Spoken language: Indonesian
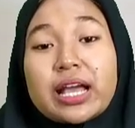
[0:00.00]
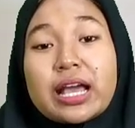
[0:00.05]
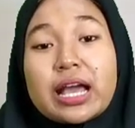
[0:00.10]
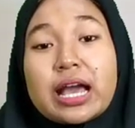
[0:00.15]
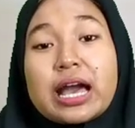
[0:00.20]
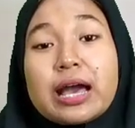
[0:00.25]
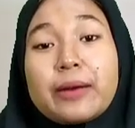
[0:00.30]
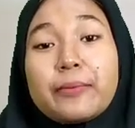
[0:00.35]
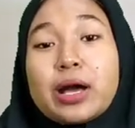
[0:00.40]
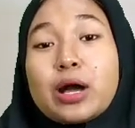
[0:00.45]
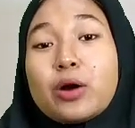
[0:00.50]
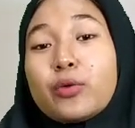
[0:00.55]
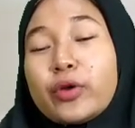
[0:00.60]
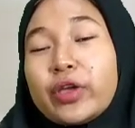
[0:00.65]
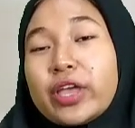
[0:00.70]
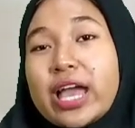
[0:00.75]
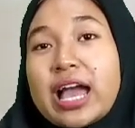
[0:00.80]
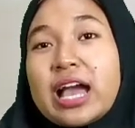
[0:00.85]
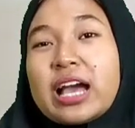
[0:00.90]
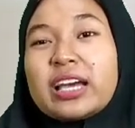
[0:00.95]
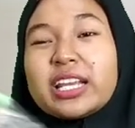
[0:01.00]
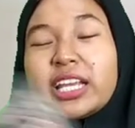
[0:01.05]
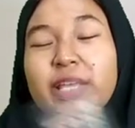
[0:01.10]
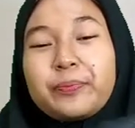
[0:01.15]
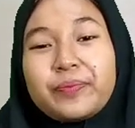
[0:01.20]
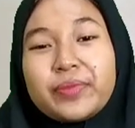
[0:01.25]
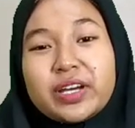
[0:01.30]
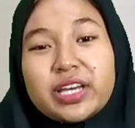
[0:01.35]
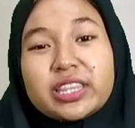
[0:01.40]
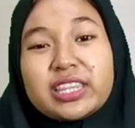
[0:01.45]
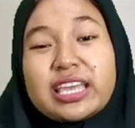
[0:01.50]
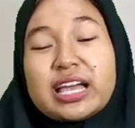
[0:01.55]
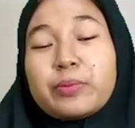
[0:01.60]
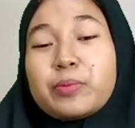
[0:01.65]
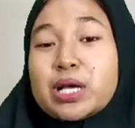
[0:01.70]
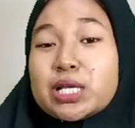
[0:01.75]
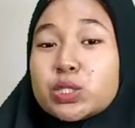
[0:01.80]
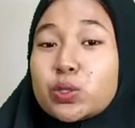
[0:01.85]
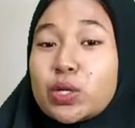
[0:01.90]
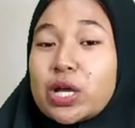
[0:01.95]
nggak mau yang ribet yang
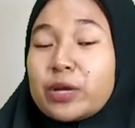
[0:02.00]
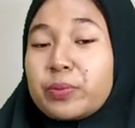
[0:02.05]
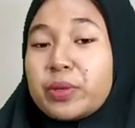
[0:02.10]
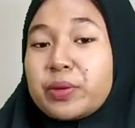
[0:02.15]
masukkan